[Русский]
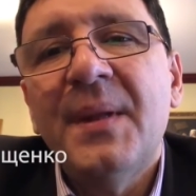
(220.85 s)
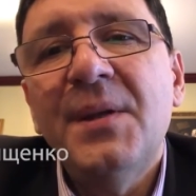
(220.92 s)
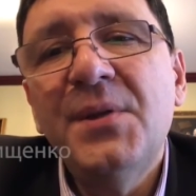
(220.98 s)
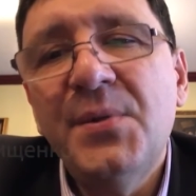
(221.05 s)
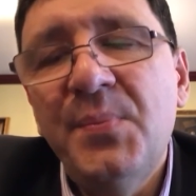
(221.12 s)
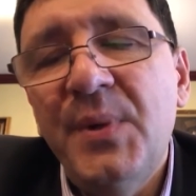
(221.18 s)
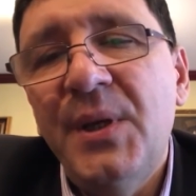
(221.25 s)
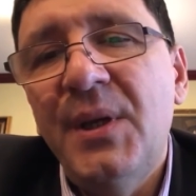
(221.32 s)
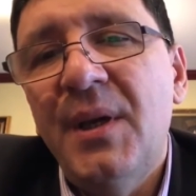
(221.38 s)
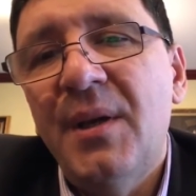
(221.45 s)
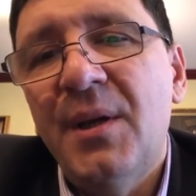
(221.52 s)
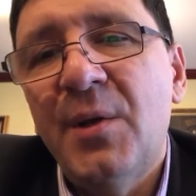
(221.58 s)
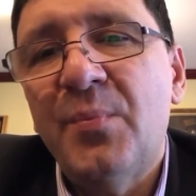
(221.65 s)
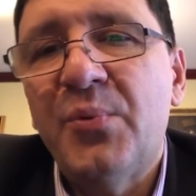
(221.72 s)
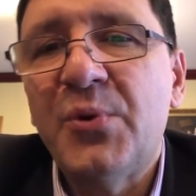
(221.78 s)

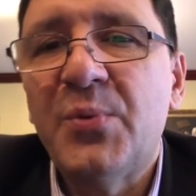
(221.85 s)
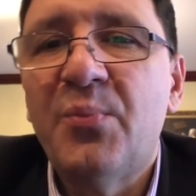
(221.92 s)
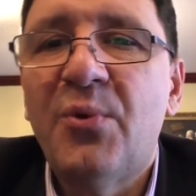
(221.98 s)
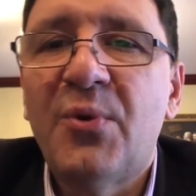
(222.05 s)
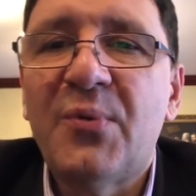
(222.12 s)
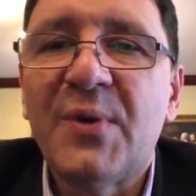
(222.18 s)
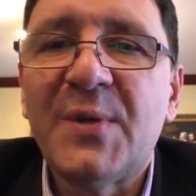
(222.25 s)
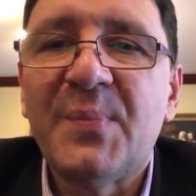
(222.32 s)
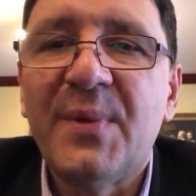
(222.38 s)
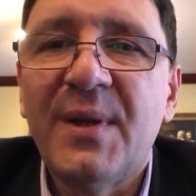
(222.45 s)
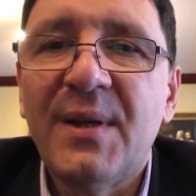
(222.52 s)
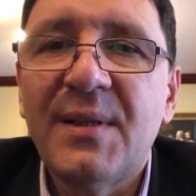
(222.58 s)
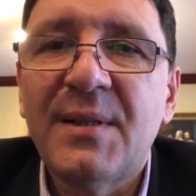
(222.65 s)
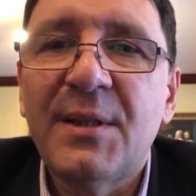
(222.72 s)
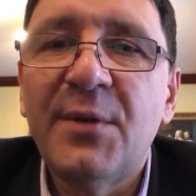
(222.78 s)
изменения. Пусть Бог вас
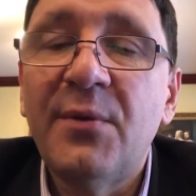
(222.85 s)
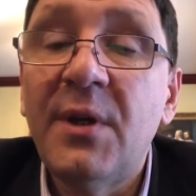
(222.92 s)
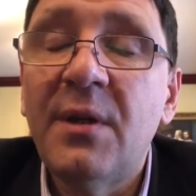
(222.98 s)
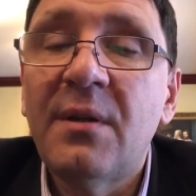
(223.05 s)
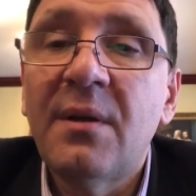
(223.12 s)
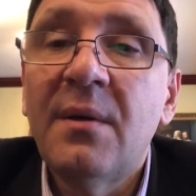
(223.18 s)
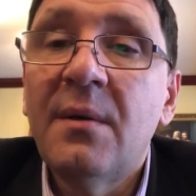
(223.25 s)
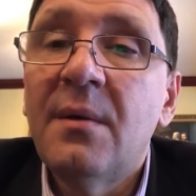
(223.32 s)
благословит.